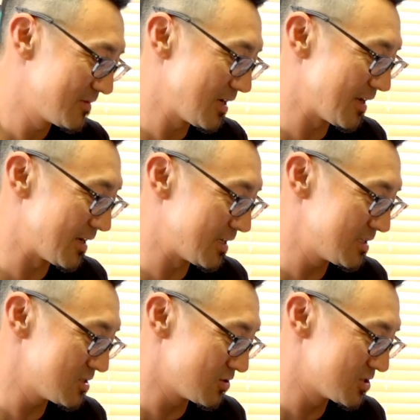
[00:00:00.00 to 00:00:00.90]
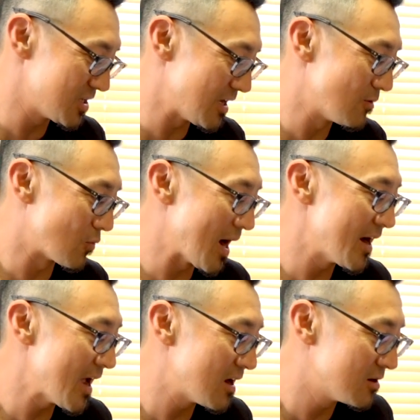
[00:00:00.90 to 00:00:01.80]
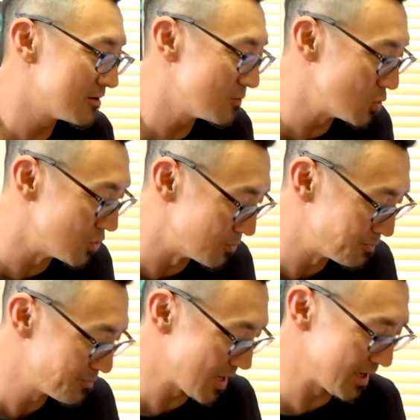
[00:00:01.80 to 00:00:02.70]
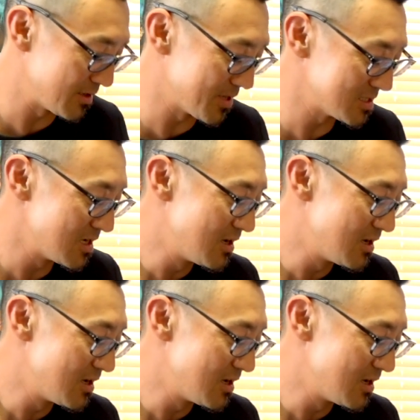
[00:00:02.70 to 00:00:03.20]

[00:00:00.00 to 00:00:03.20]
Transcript: えー、で、その次、Right out of the womb。はい、いきます。